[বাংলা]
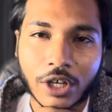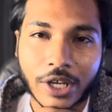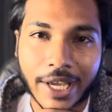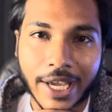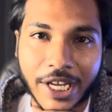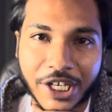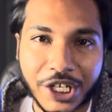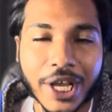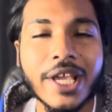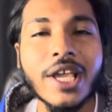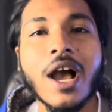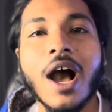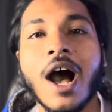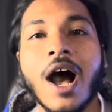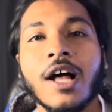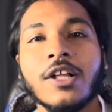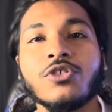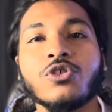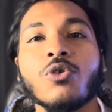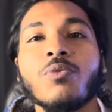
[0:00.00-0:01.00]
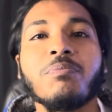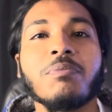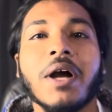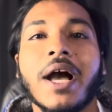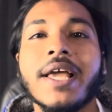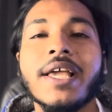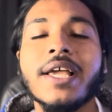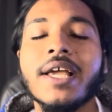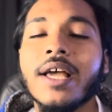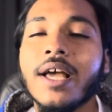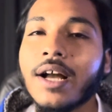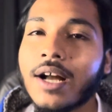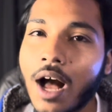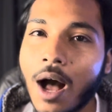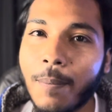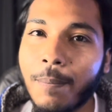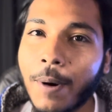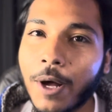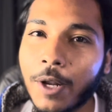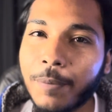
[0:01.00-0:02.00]
এসেই আচমকাই
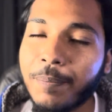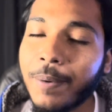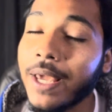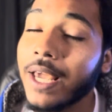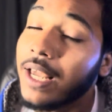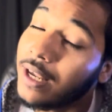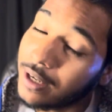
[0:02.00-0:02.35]
কাঁপাবে